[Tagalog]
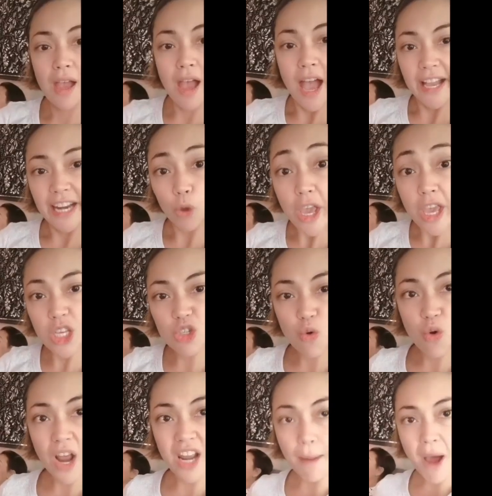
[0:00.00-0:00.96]
Ganito
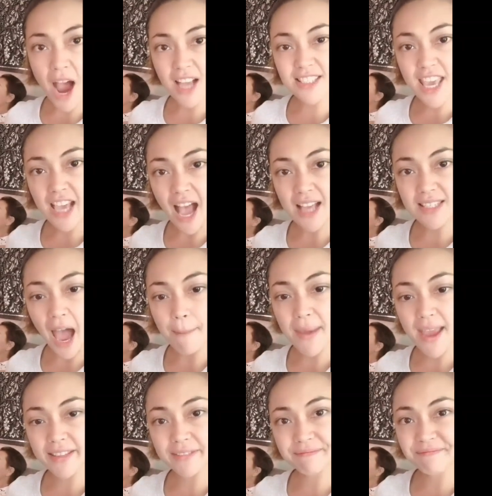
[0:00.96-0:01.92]
itsura ng mga siga sa
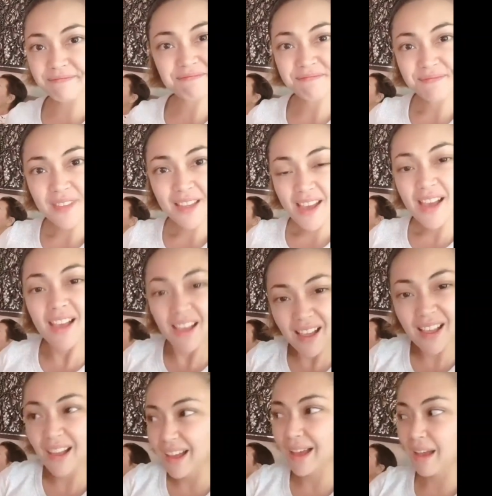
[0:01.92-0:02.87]
amin.
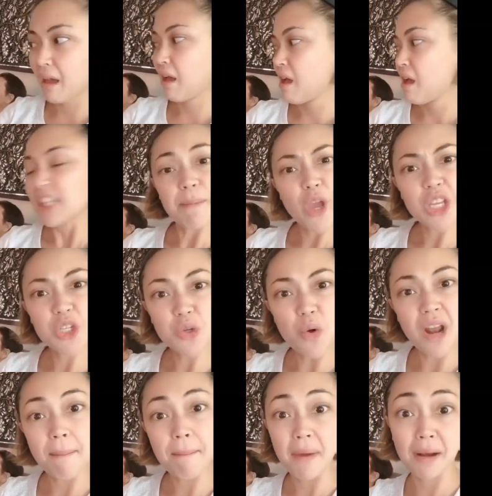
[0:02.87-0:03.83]
Tira mo
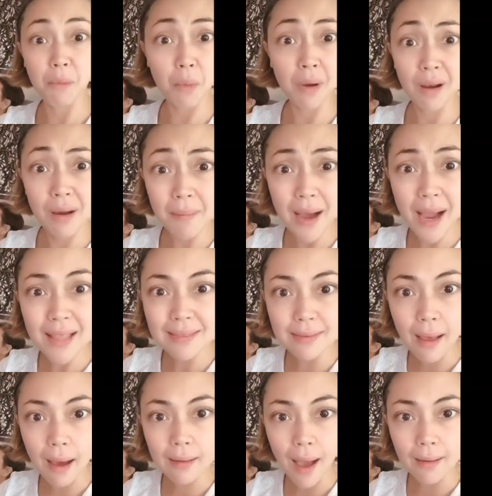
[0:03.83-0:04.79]
itsura, parang walang
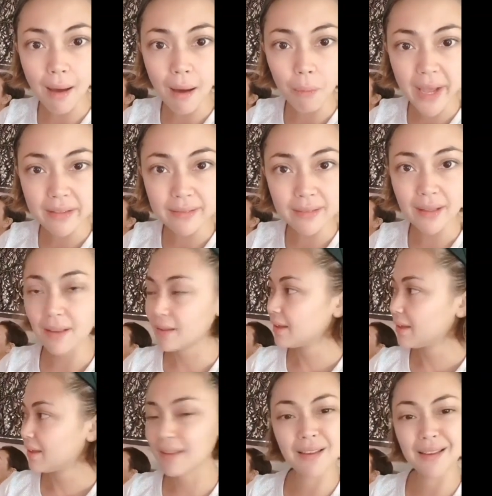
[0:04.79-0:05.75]
magandang gagawin.
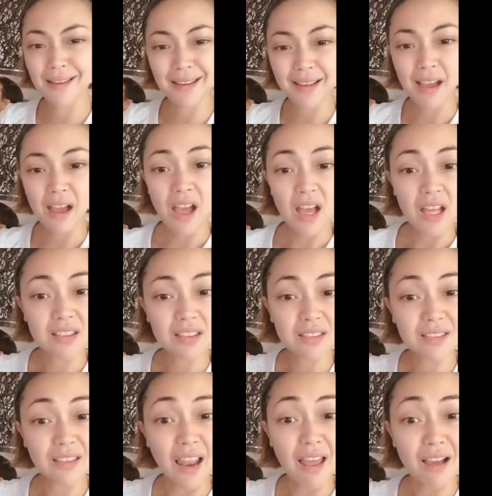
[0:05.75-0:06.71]

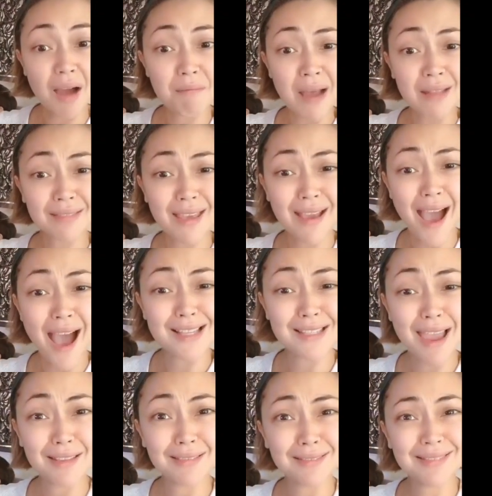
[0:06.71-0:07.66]
Talagang
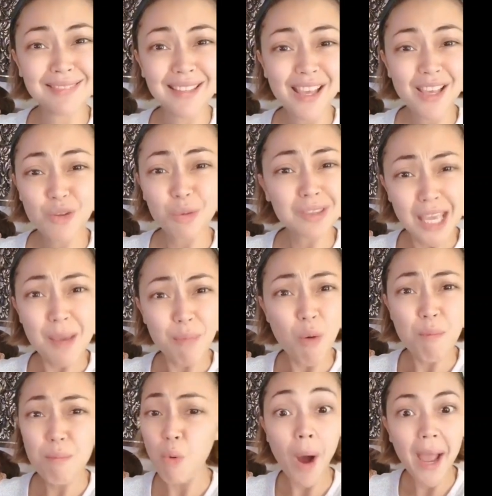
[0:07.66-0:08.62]
pantigasin. Yung
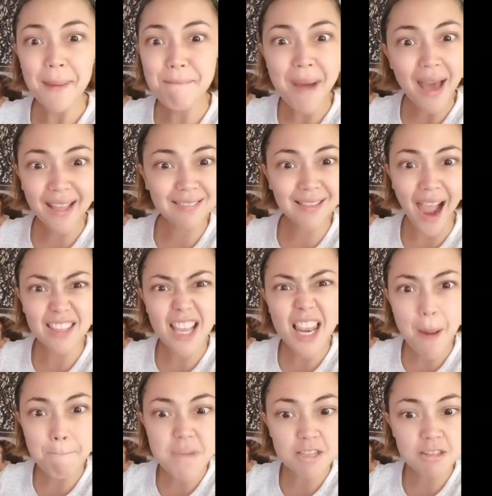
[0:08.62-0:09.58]
tipong buhay pa rin kahit
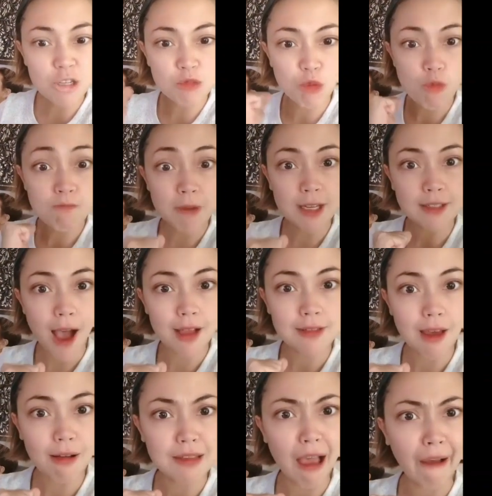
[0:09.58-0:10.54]
ilang beses mong
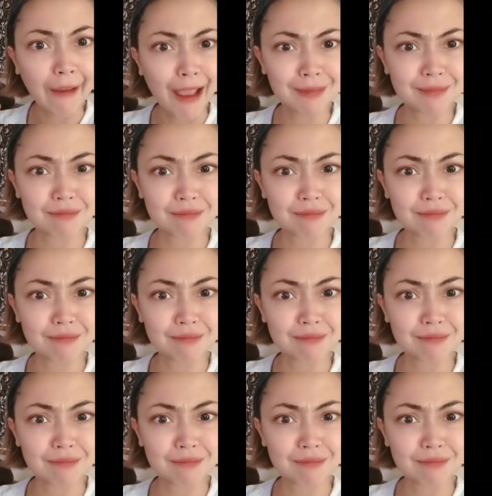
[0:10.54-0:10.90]
pagsasaksakin.